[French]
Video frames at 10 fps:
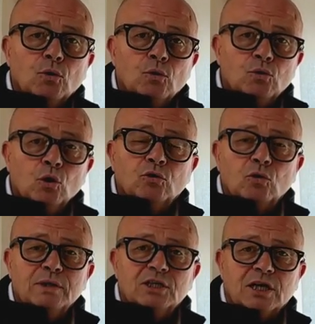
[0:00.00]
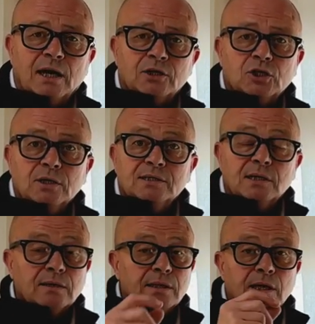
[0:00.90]
une auto-décharge,
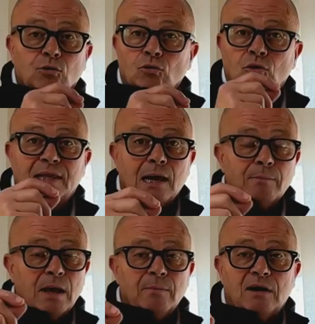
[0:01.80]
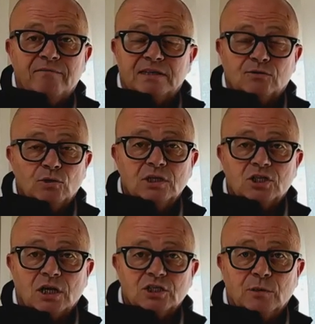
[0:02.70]
c'est-à-dire que d'elle-même, elle va se
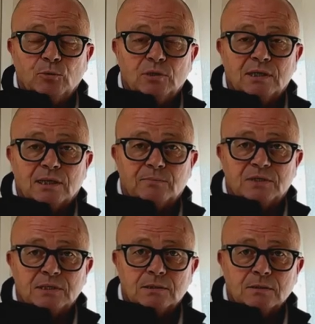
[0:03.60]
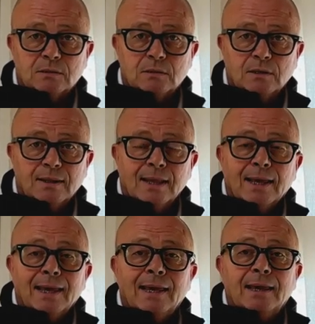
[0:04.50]
décharger petit à petit.
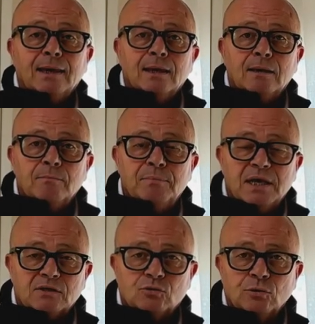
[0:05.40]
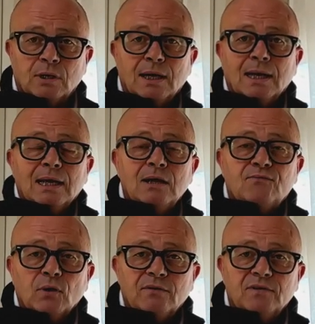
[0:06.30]
Et bien sûr, il
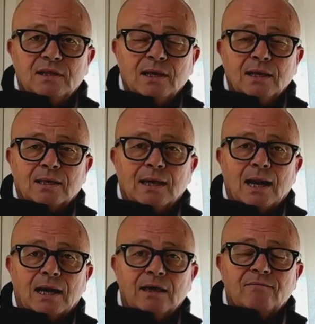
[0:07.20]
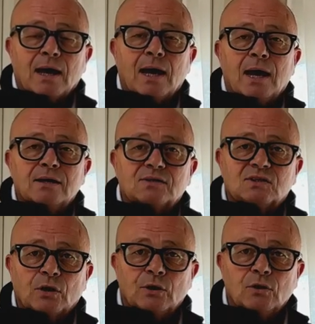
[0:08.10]
faut éviter qu'elle arrive à un
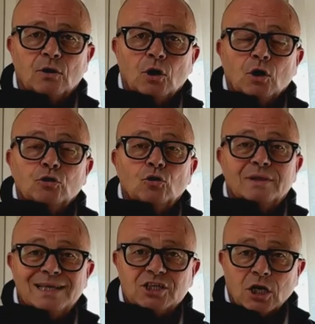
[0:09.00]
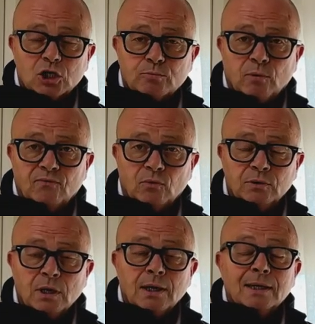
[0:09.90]
seuil de décharge
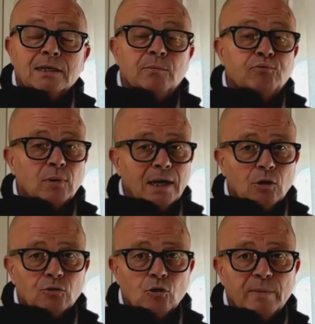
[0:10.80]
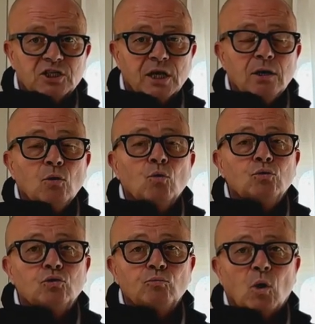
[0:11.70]
profonde qui pourrait l'endommager ou
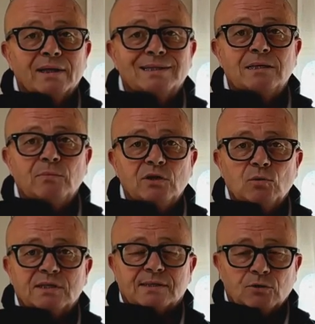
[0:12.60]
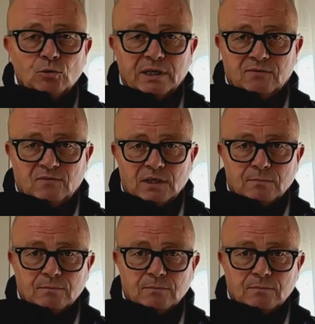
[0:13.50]
du moins diminuer sa durée de vie.